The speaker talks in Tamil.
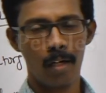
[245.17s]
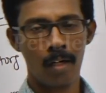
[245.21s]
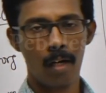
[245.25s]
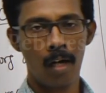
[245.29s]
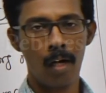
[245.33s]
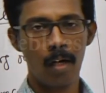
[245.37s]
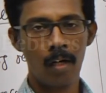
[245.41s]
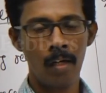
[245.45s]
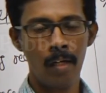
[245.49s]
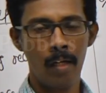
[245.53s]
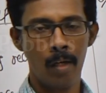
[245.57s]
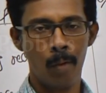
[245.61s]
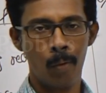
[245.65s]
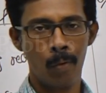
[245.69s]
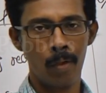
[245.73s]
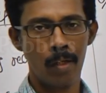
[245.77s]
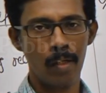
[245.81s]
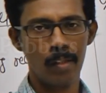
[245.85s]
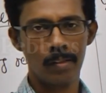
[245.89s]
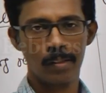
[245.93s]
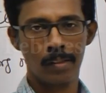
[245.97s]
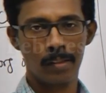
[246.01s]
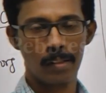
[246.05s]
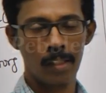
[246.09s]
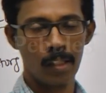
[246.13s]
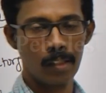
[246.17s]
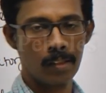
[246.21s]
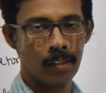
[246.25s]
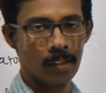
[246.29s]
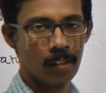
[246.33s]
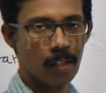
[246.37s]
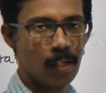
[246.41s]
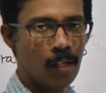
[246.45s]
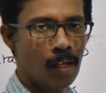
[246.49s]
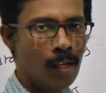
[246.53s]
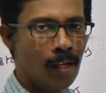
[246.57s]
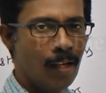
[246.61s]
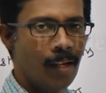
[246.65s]
காக்லியாவோட
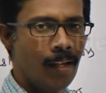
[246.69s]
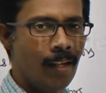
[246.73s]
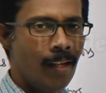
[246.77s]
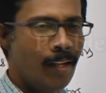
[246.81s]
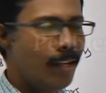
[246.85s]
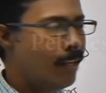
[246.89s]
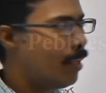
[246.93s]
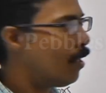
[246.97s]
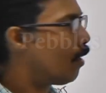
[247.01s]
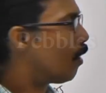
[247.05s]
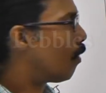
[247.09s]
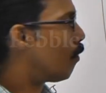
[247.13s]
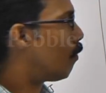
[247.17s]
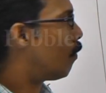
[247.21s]
ஸ்ட்ரக்சர் இது